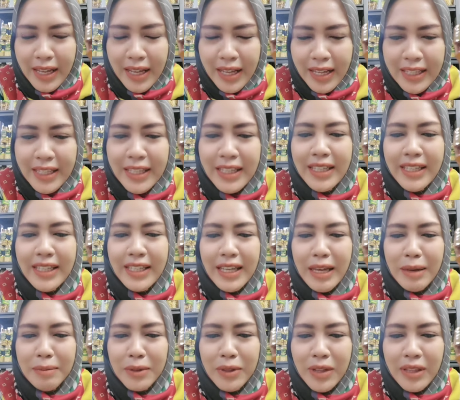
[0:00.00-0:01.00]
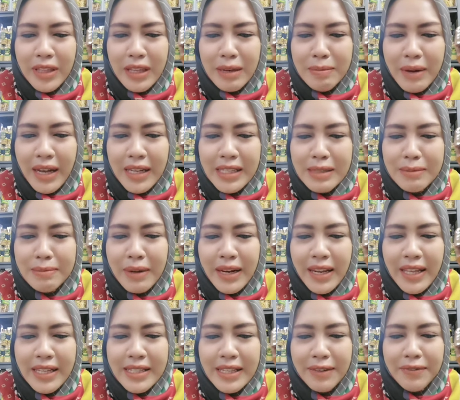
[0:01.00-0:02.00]
Iya betul terima kasih Mbak
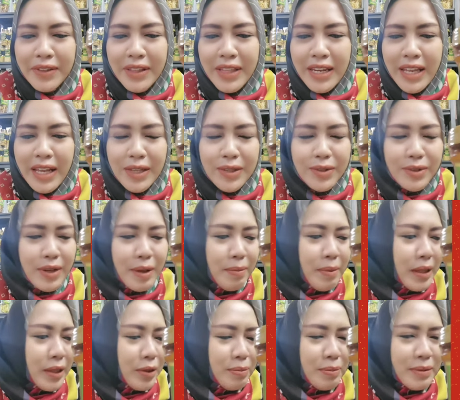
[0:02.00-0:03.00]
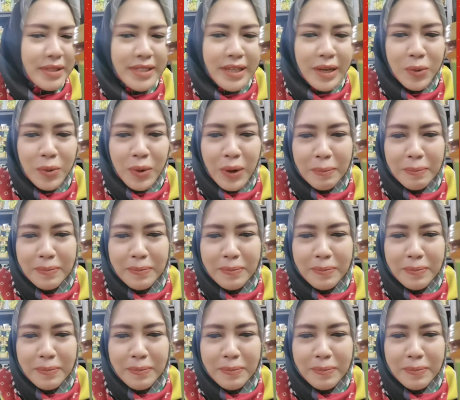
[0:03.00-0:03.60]
Desa Fitri yang sudah bantu menjawab